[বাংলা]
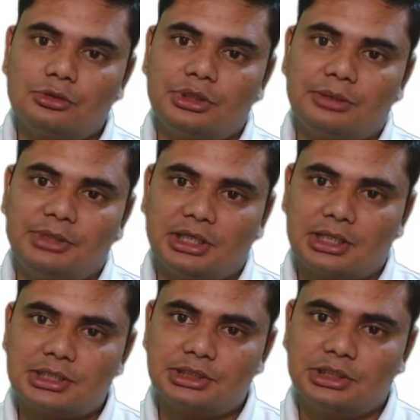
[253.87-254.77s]
তো এটা আমি
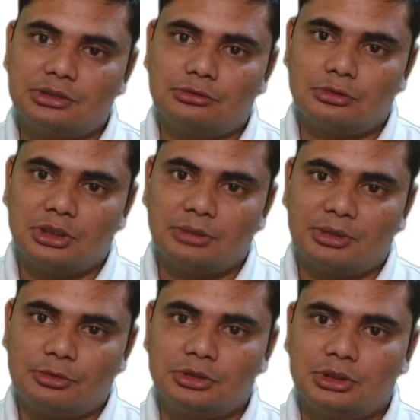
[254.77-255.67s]
একাশি দিয়ে গুণ করলে
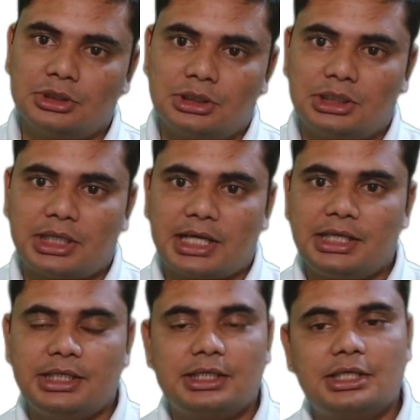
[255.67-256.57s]
পাবো
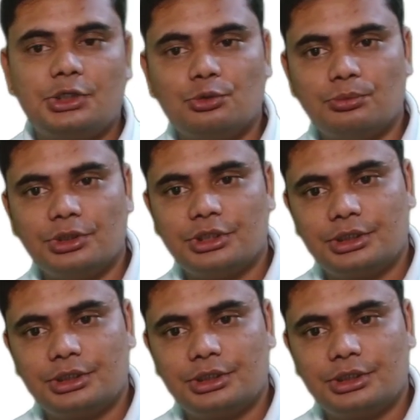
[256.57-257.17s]
নাইনের কিউব